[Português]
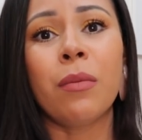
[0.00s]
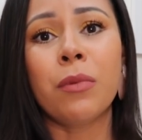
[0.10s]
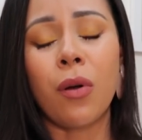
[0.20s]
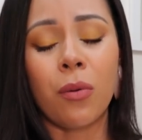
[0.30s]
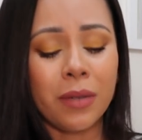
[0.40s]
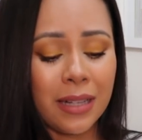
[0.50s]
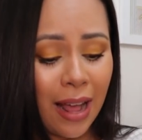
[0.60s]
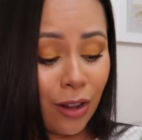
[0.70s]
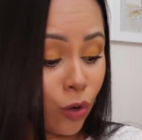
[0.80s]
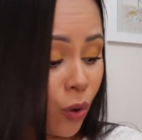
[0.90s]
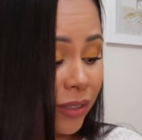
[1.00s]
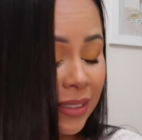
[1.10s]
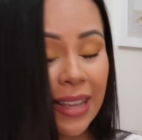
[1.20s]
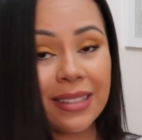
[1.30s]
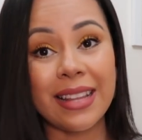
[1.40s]
Vamos combinar,
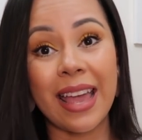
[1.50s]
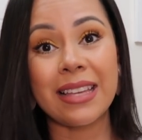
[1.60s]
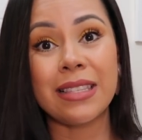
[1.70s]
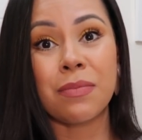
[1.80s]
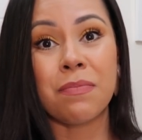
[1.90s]
nota 10